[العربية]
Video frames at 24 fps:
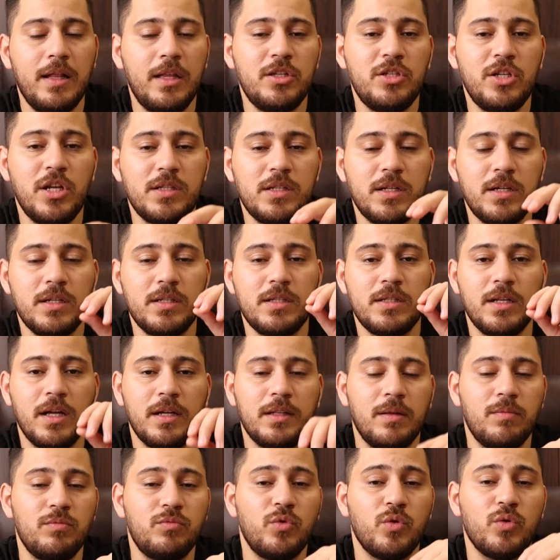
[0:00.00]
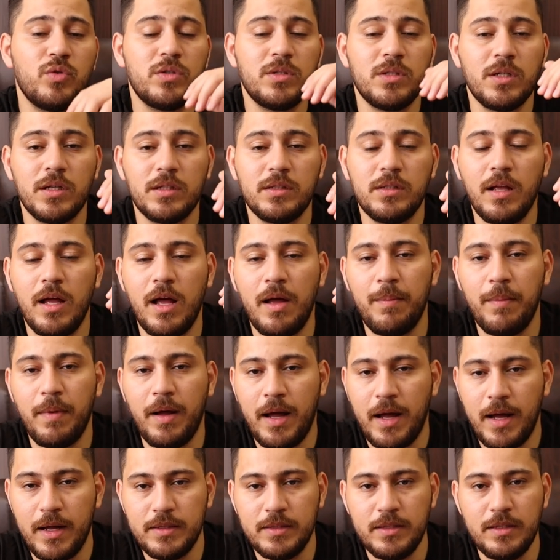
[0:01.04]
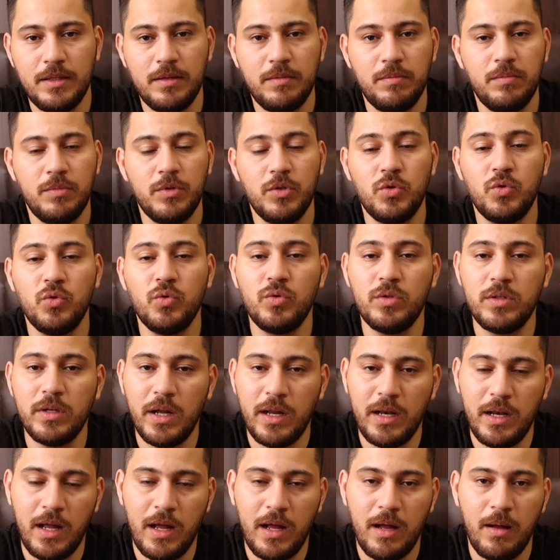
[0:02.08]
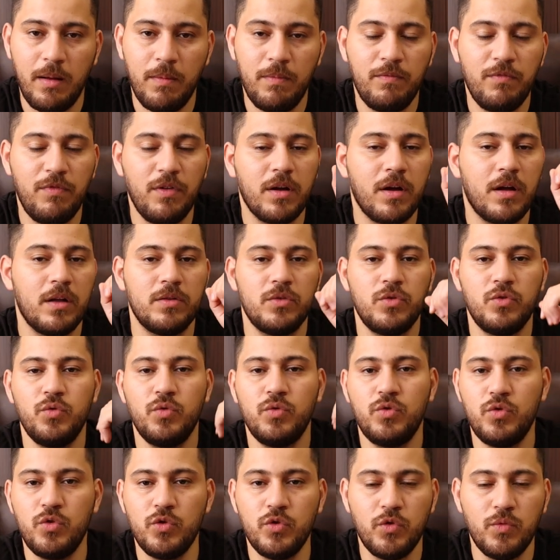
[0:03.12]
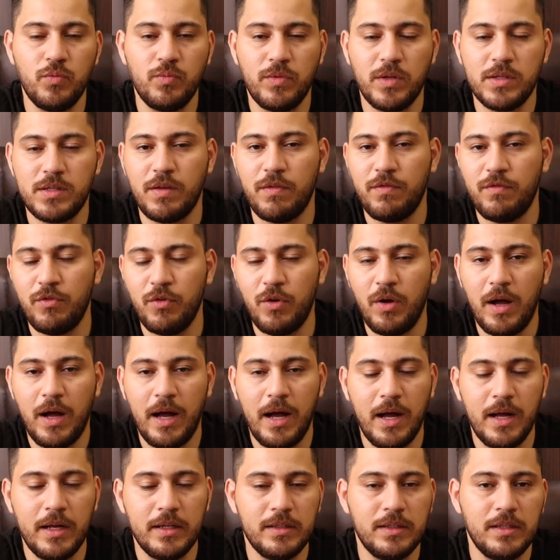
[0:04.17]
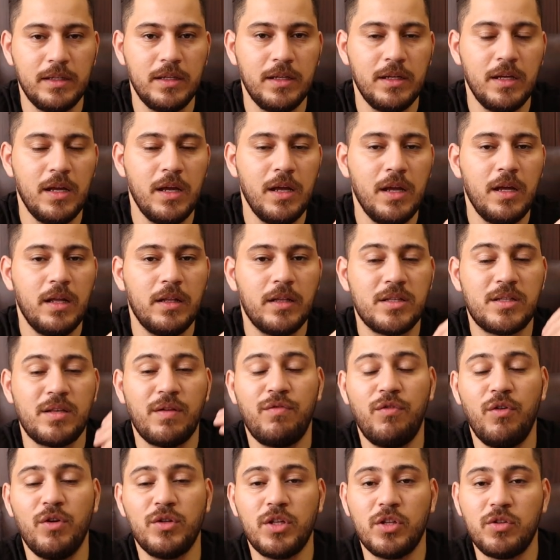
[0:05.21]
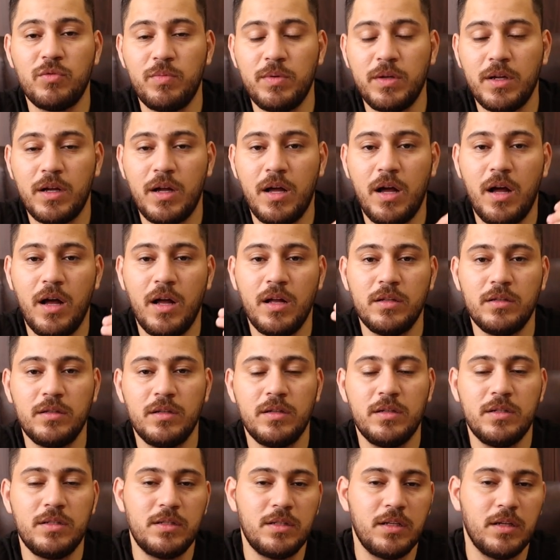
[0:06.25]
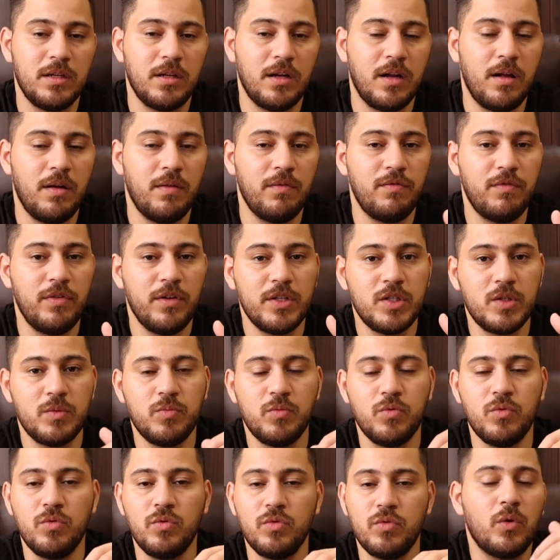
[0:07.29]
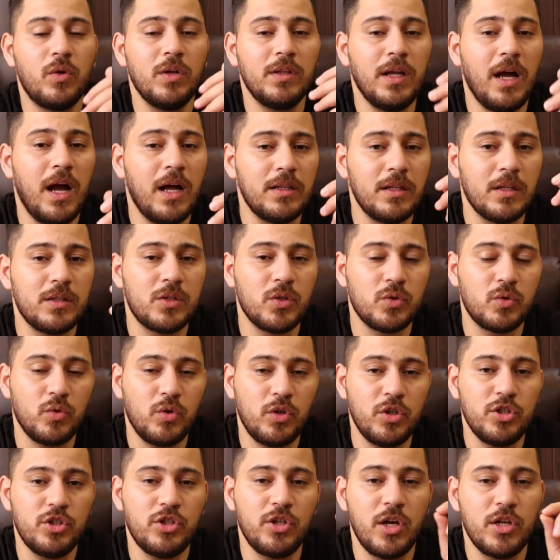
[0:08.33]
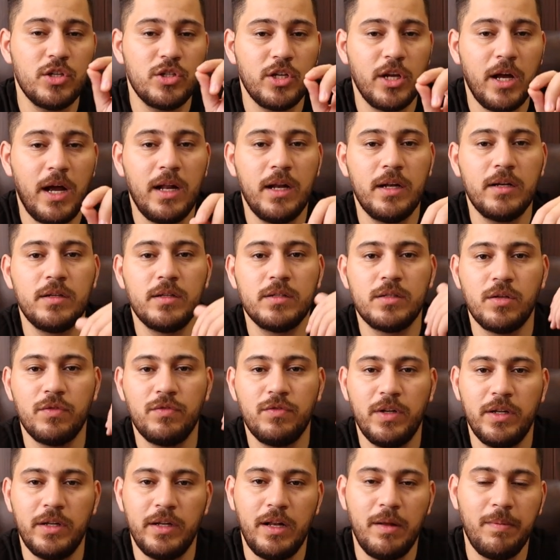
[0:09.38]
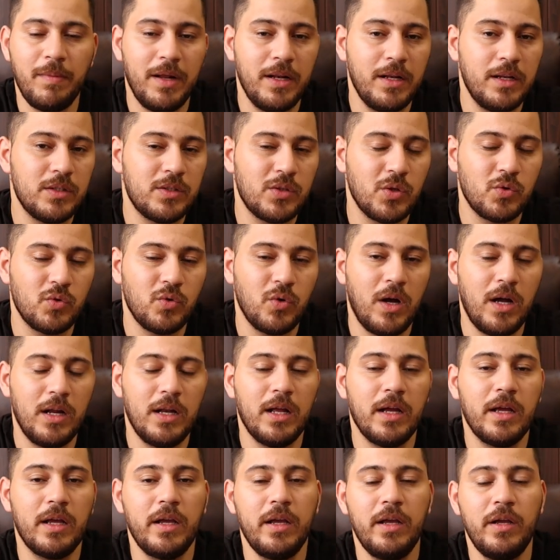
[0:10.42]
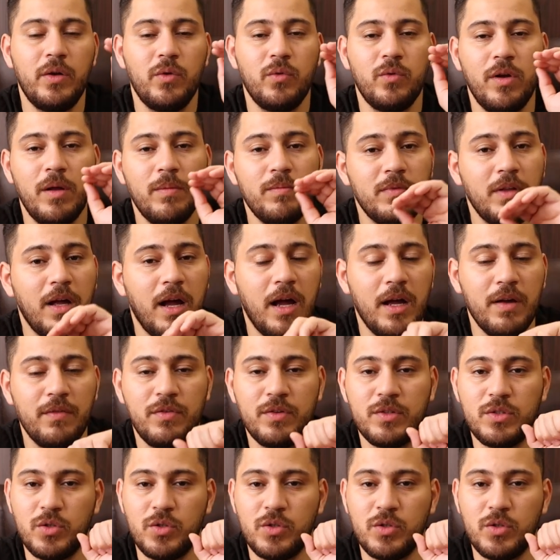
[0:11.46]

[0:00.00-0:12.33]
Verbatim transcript: هذا الجهاز أنا استخدمته استخدام عادي بدون ألعاب فقط يوتيوب تصفح عادي تصفح تطبيقات انستغرام فيسبوك وكنت حاطط سطوع الشاشة على النصف يعني لم علي السطوع على الأخير ولم ضعف